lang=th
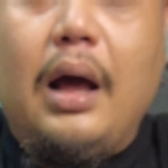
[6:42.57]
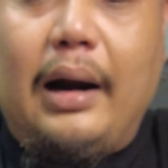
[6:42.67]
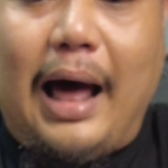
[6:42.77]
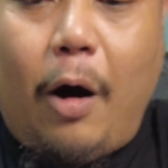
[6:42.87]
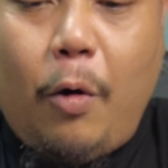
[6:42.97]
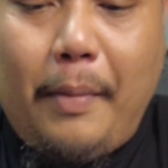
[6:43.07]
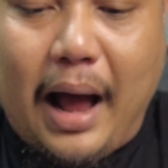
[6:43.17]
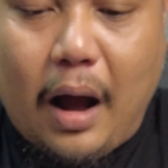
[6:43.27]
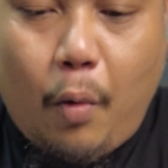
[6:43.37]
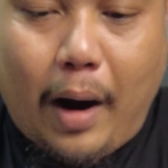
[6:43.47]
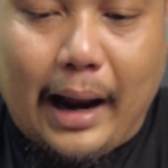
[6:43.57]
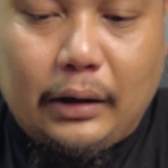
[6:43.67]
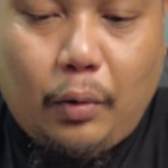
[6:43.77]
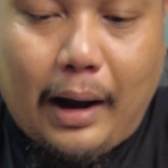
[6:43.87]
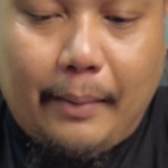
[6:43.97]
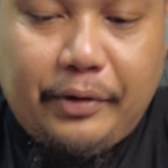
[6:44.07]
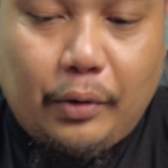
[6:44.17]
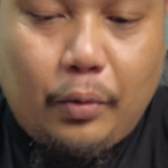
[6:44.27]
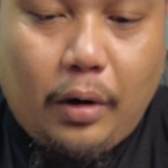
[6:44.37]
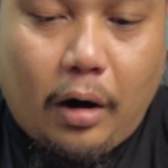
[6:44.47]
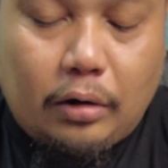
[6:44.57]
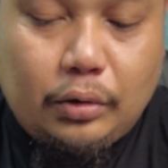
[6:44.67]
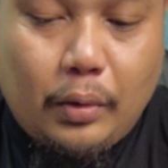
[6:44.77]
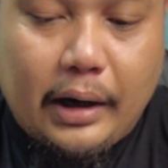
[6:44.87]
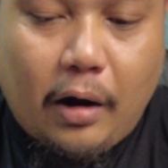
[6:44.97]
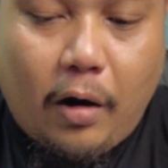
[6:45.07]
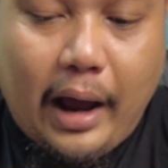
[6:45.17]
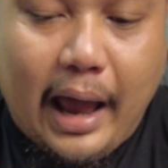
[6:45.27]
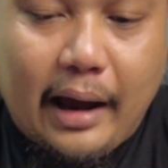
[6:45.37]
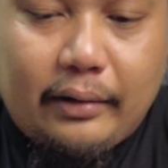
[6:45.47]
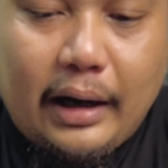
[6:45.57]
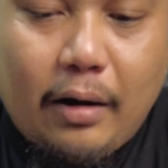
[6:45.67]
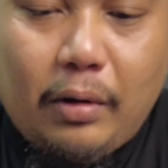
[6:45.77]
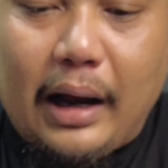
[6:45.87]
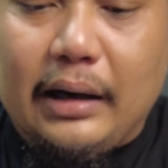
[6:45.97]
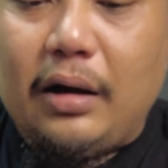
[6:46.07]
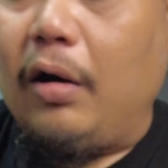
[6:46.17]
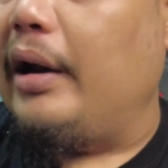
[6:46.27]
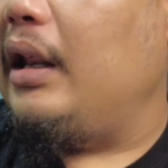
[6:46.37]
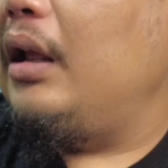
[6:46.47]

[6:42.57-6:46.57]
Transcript: เรามาวัดความสูงของตัวน้องแอเรียลกันก่อนดี